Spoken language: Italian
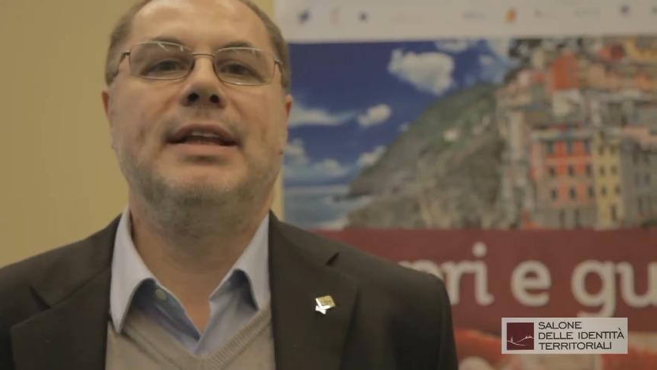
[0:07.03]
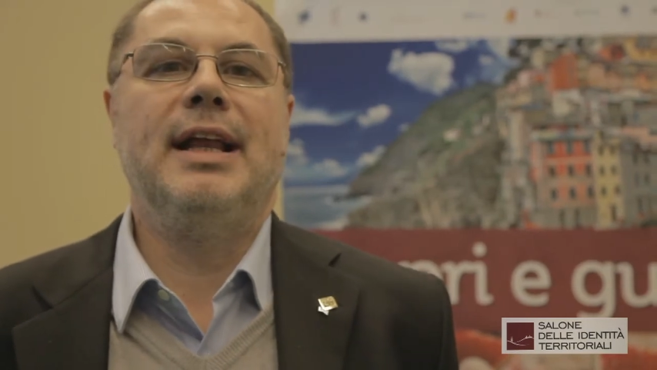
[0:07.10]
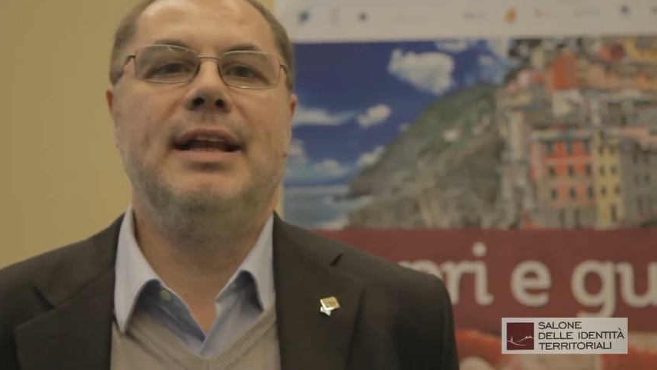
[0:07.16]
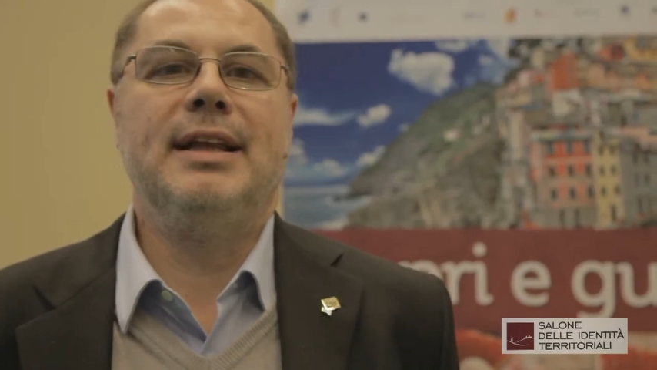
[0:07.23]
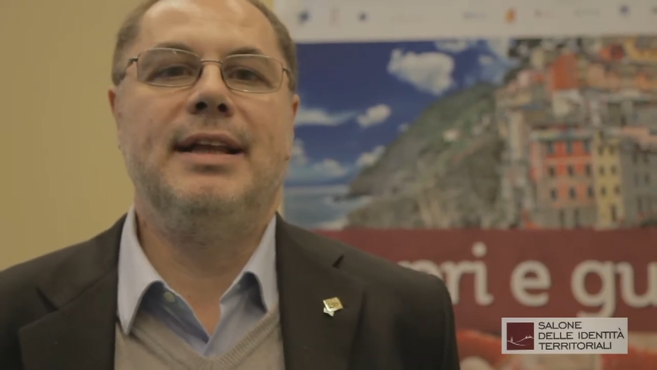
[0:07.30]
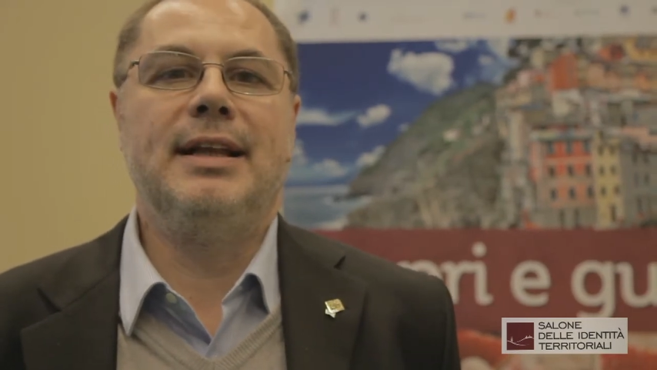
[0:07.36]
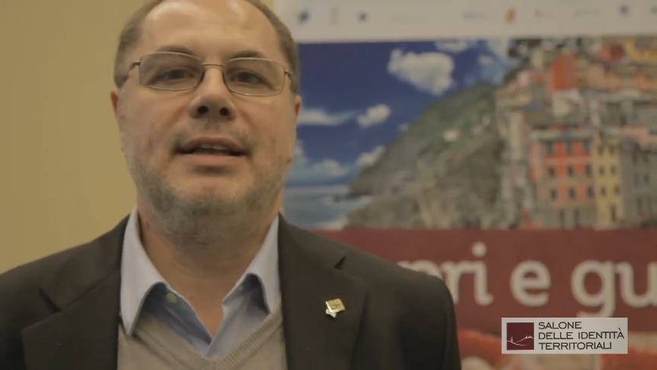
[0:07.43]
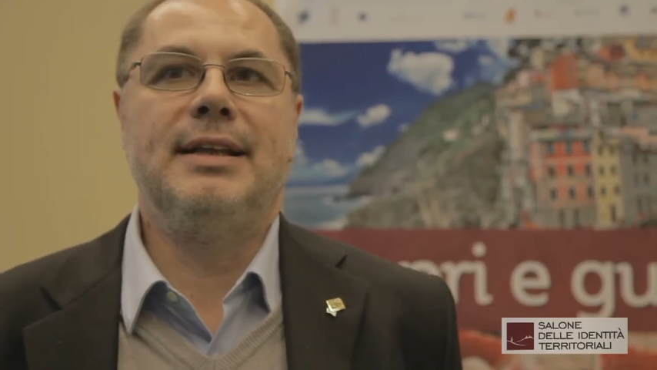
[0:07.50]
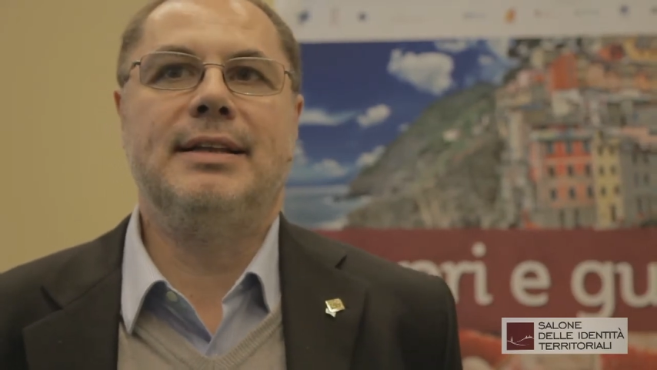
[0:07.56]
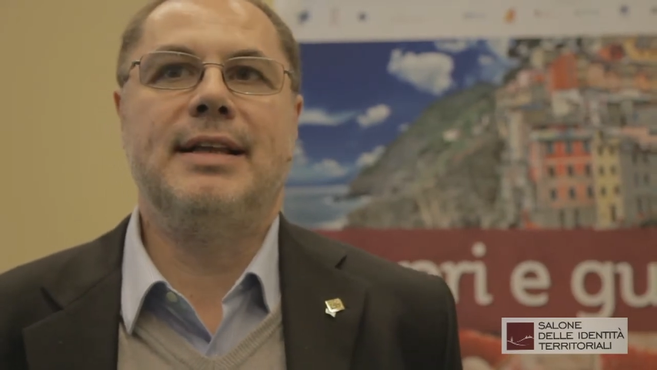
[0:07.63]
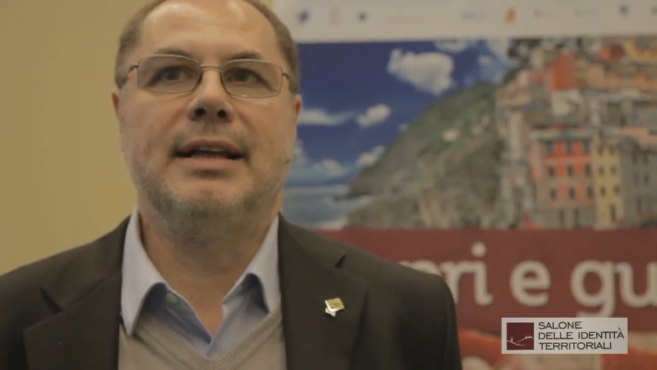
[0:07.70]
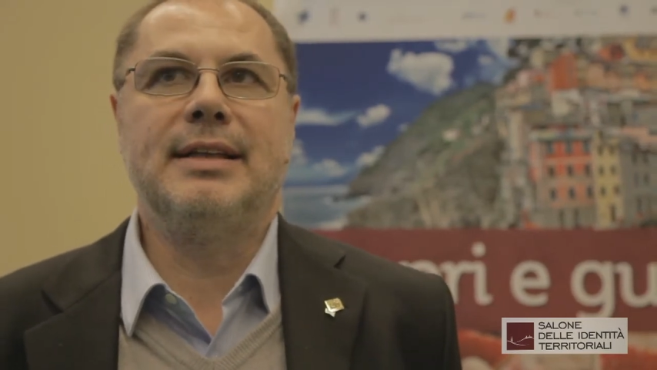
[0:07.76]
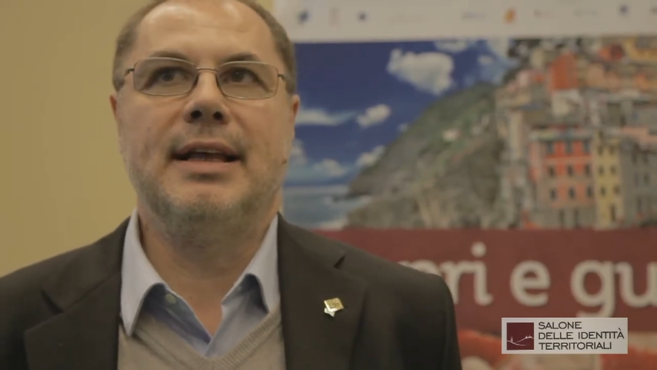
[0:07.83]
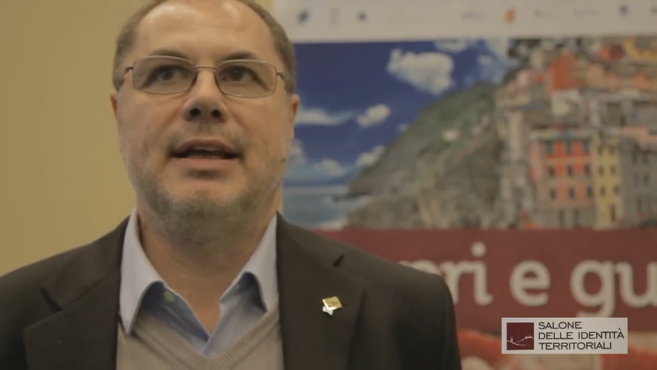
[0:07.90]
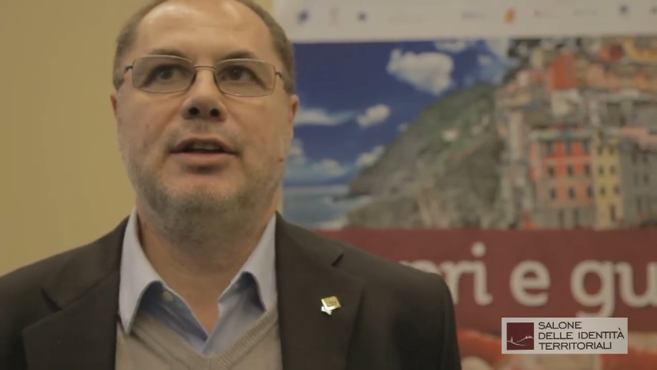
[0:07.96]
delle
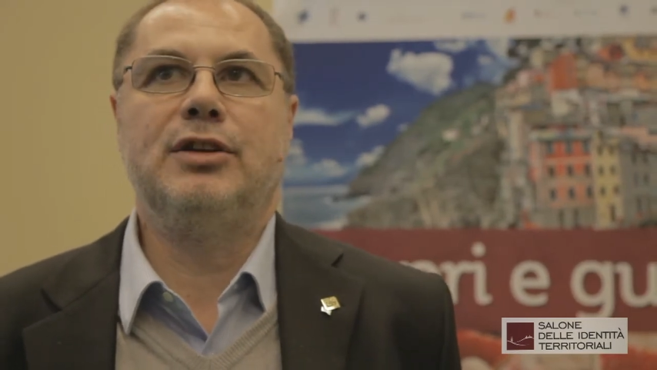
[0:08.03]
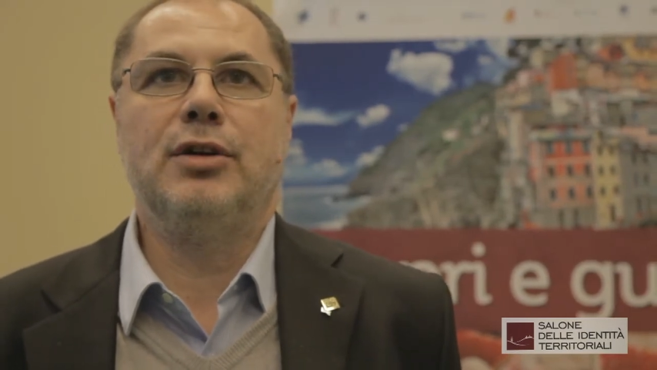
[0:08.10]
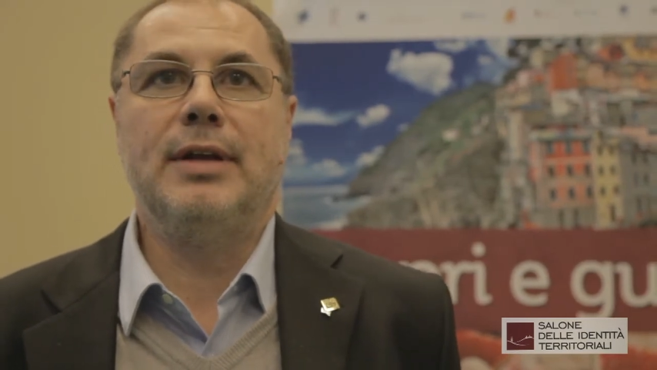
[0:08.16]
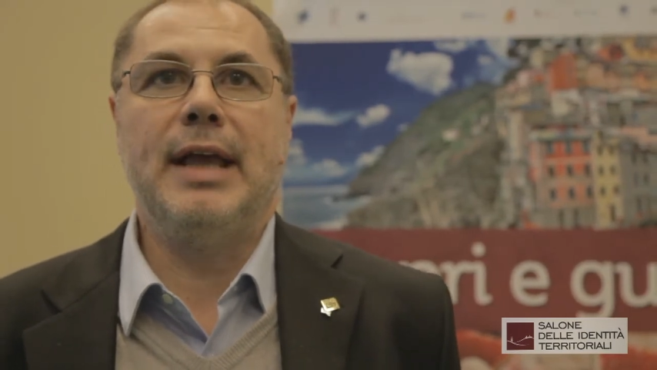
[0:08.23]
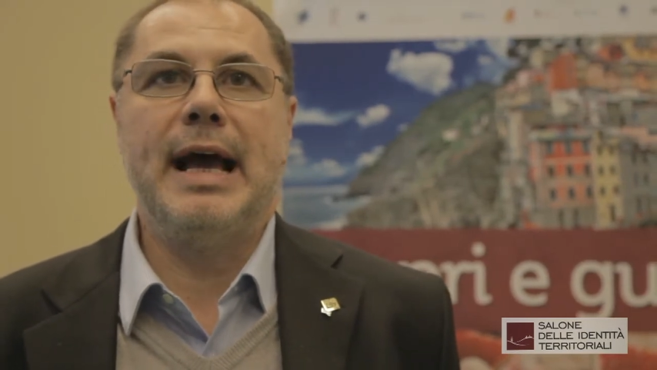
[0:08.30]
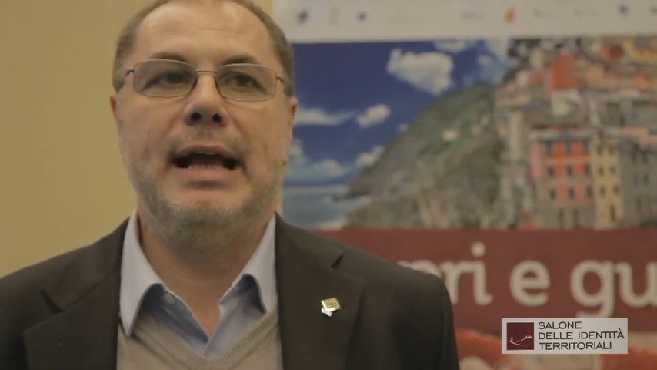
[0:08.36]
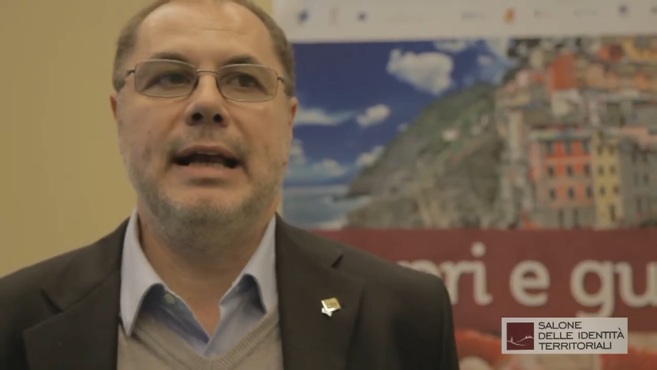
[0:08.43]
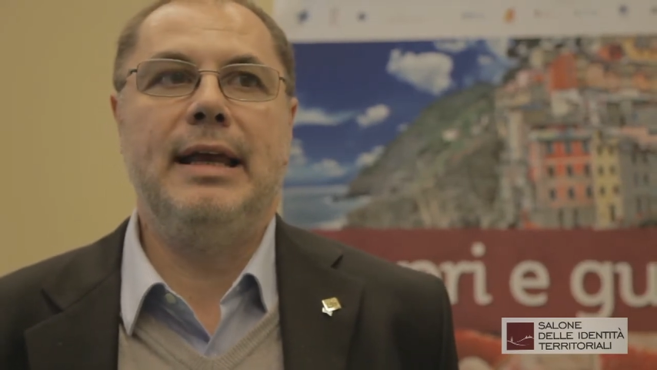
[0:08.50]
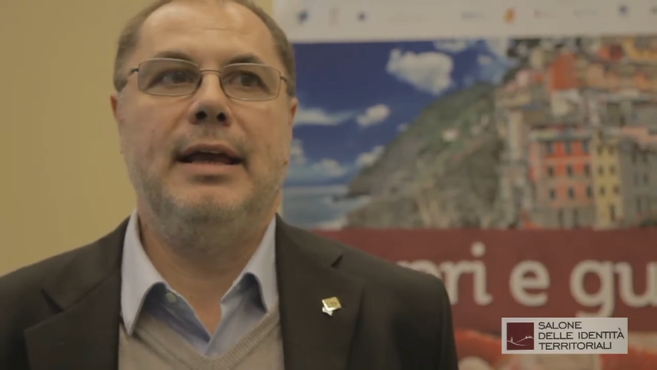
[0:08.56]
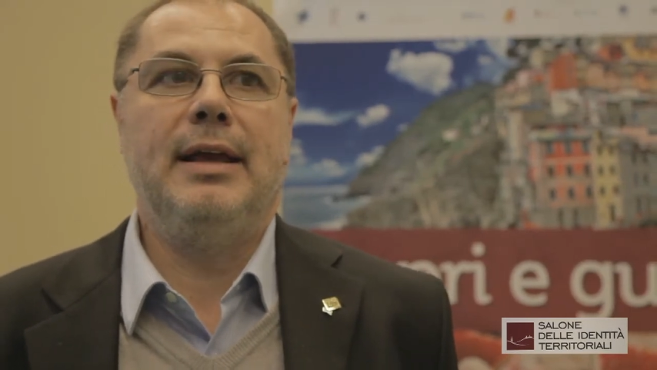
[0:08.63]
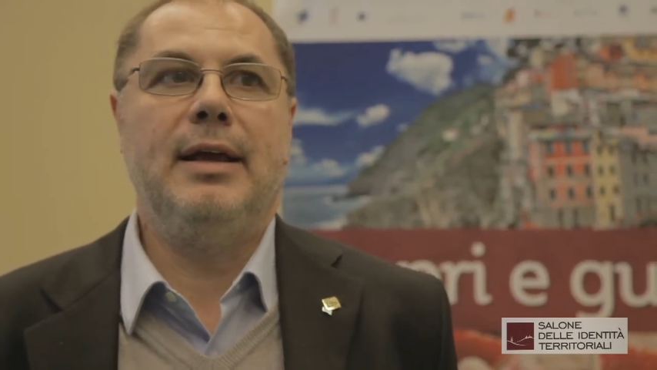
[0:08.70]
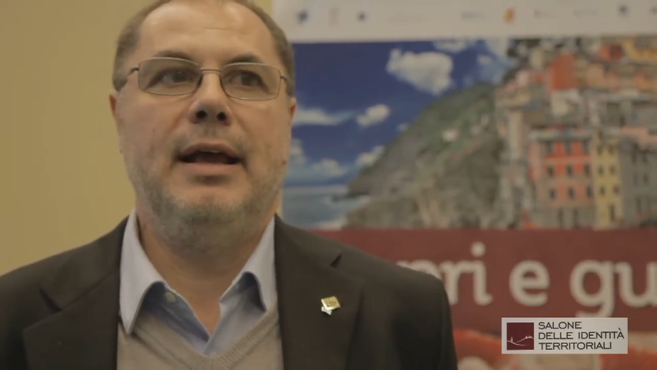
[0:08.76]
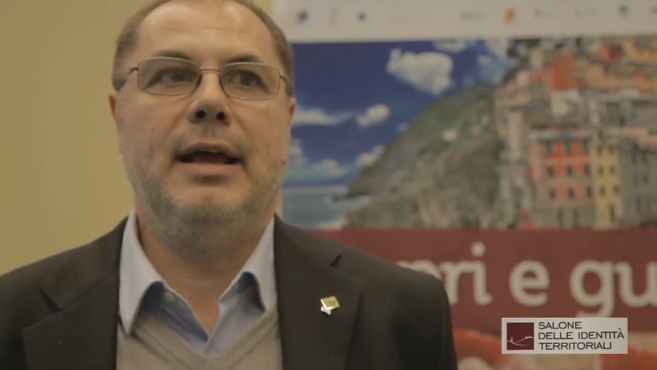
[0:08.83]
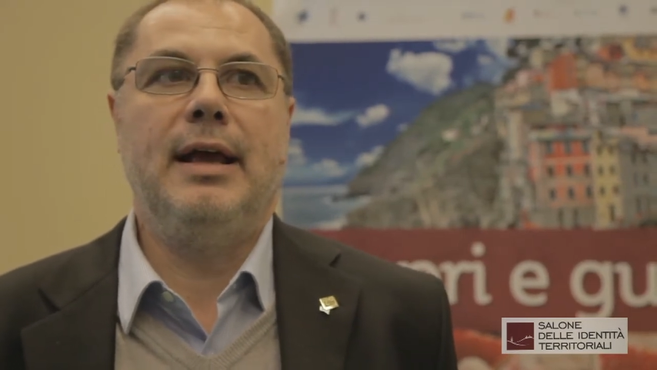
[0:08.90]
Identità Territoriali,